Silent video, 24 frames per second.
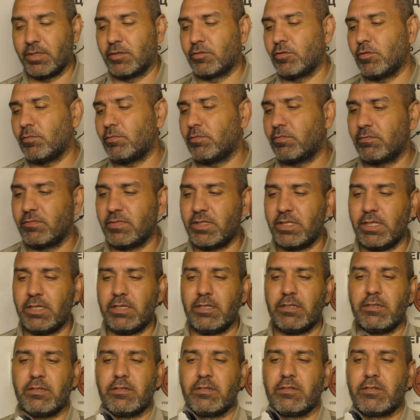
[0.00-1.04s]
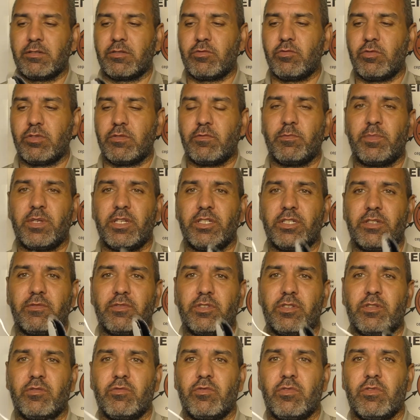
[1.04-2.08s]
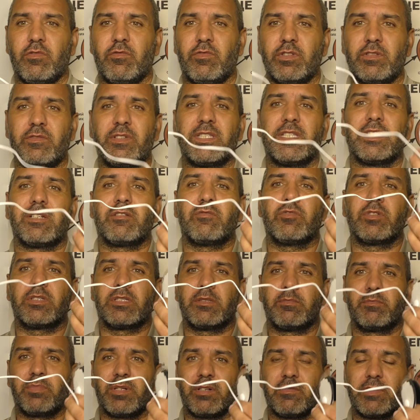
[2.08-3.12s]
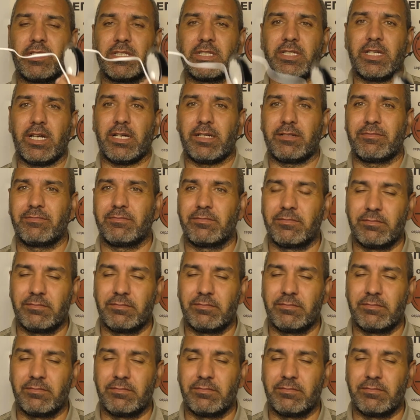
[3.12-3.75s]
то дело суть прежде всего вот в этих вот проводках.